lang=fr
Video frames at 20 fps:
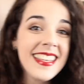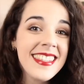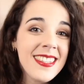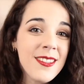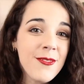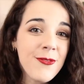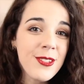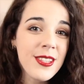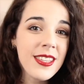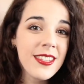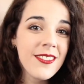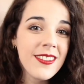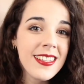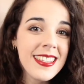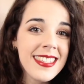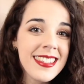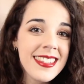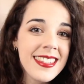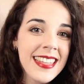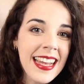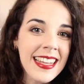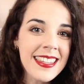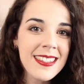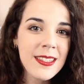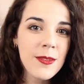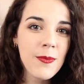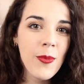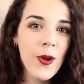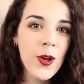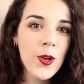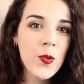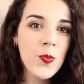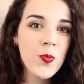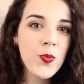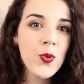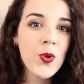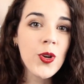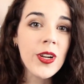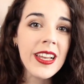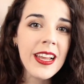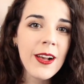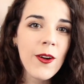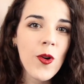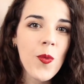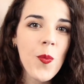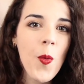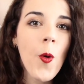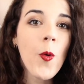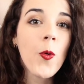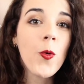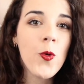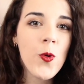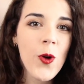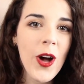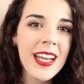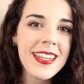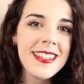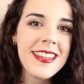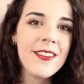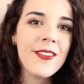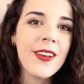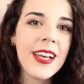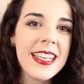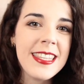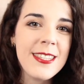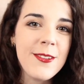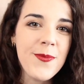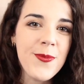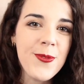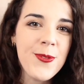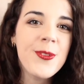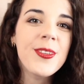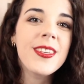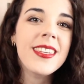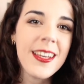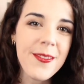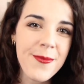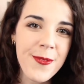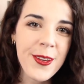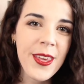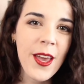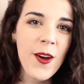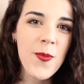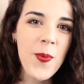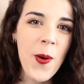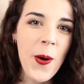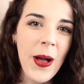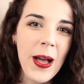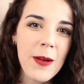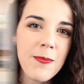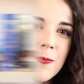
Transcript: si vous êtes dans les starting blocks pour les romans, courage il ne reste plus qu'un manga au programme.